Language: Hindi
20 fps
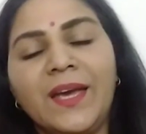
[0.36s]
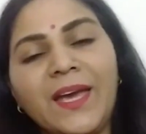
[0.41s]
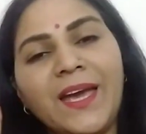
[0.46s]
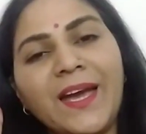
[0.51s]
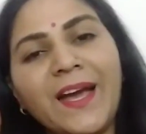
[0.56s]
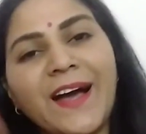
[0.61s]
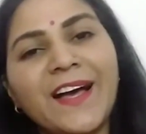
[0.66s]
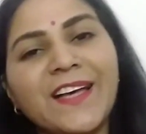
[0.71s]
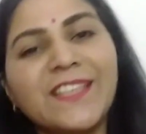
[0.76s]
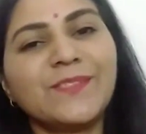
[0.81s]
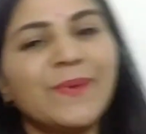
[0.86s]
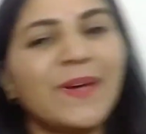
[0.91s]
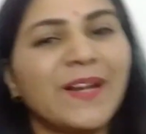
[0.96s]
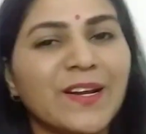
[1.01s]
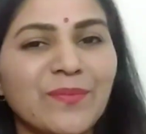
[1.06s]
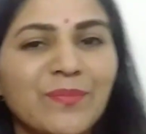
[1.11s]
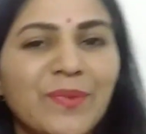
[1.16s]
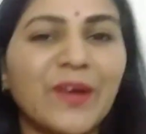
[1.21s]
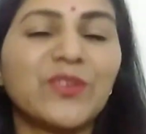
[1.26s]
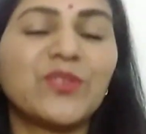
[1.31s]
हे गाइस
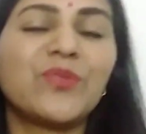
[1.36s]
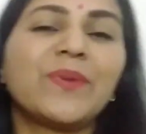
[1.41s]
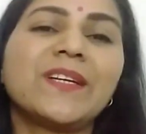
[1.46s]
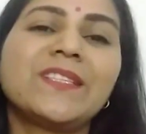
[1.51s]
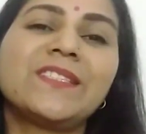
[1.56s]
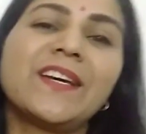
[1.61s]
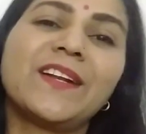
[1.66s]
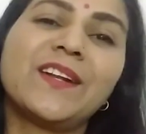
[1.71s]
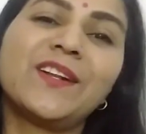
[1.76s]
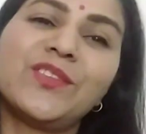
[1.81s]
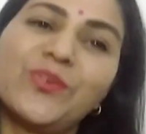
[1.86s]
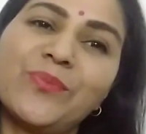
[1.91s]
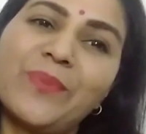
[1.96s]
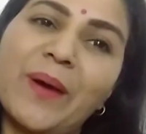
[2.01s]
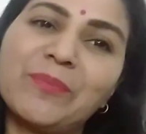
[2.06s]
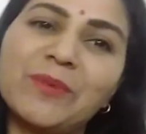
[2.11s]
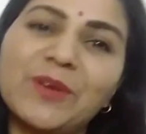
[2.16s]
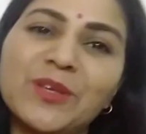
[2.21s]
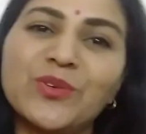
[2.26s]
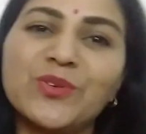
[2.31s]
वेलकम बैक टू माय चैनल तो
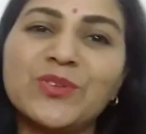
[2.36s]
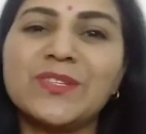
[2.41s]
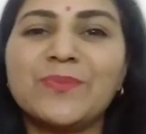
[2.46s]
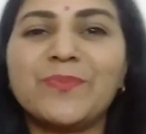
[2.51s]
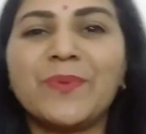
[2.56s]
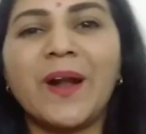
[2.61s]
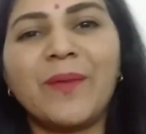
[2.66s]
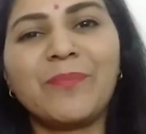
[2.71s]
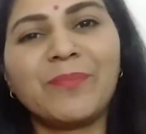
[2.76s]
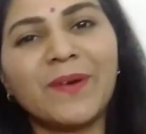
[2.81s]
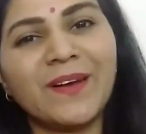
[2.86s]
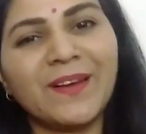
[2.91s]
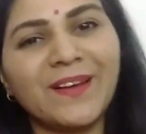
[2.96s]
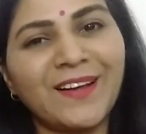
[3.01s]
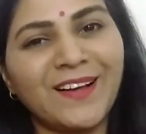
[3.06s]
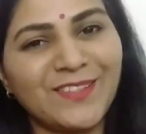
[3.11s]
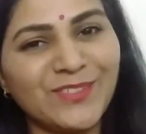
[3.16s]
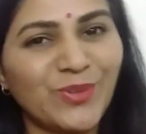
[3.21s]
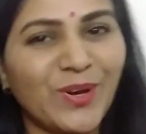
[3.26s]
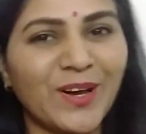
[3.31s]
मैं आपकी शिक्रा
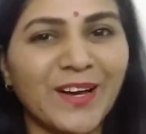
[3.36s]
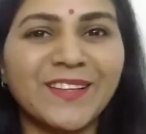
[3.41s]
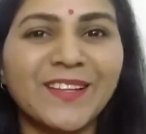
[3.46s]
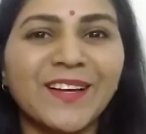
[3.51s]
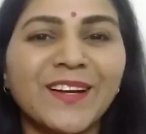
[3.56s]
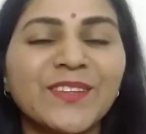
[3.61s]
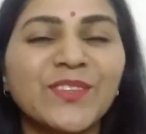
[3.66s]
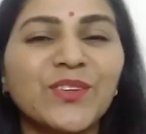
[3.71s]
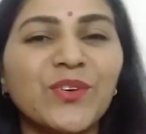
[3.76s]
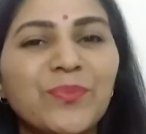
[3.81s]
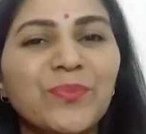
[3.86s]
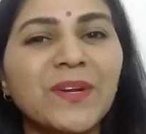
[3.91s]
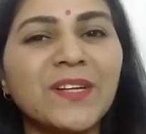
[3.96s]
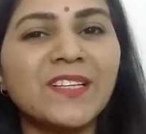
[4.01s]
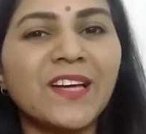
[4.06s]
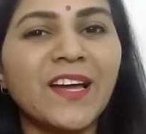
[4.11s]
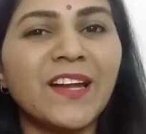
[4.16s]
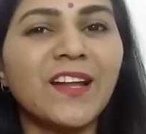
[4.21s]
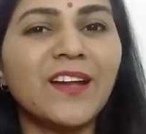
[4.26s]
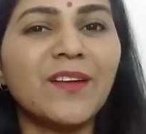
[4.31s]
आपका स्वागत करती हूँ
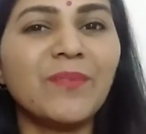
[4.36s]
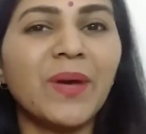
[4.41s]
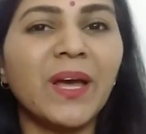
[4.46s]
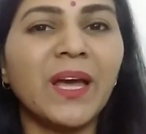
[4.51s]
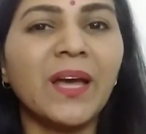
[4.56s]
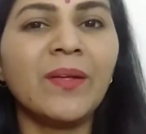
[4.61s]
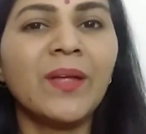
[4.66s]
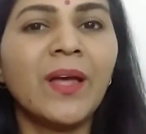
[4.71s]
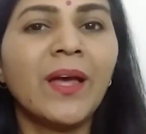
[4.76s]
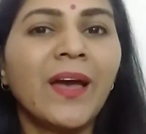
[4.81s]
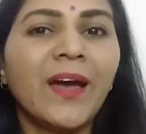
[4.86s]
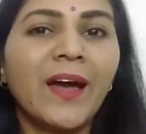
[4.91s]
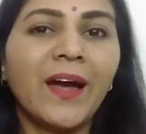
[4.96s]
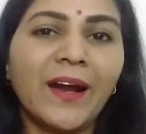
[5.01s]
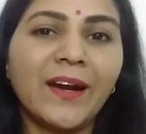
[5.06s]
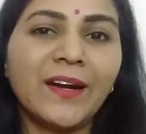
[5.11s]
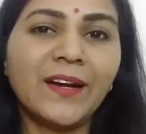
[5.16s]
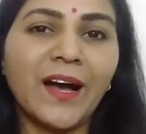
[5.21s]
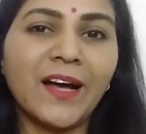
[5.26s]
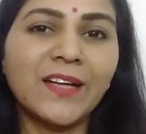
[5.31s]
अपने चैनल में
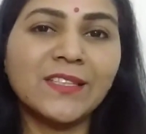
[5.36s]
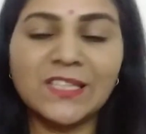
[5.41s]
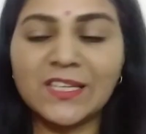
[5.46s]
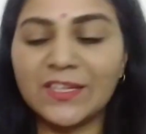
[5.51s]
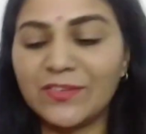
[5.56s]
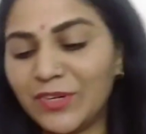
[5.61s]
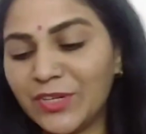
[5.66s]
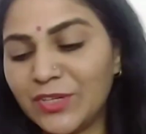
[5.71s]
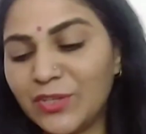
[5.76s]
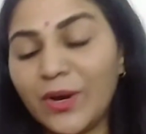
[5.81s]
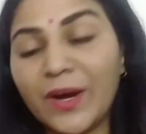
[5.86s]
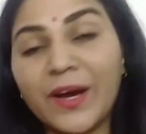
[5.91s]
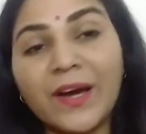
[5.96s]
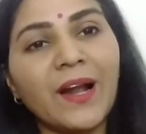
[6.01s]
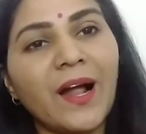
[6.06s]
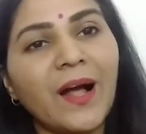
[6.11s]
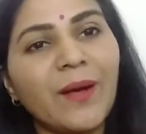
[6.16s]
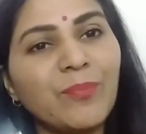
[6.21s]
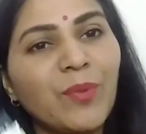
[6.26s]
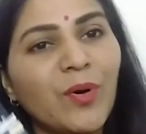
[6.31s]
एंड आज की वीडियो
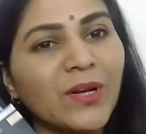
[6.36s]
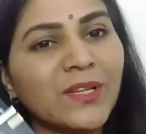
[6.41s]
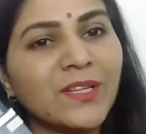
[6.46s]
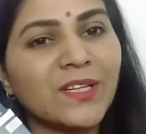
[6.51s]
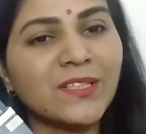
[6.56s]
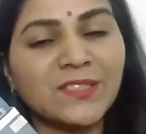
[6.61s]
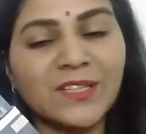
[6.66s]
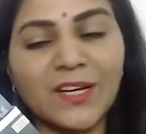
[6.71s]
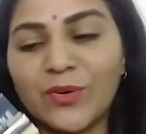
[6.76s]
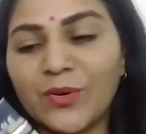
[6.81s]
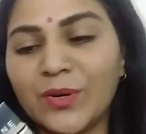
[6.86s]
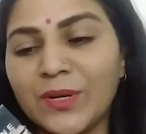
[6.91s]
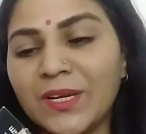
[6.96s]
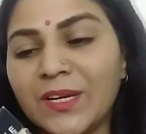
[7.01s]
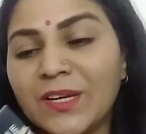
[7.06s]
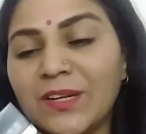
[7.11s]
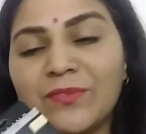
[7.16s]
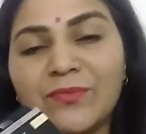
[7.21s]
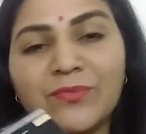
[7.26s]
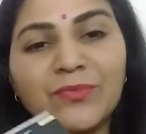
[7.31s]
अगर आप बहुत अच्छा
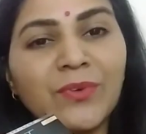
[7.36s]
कोई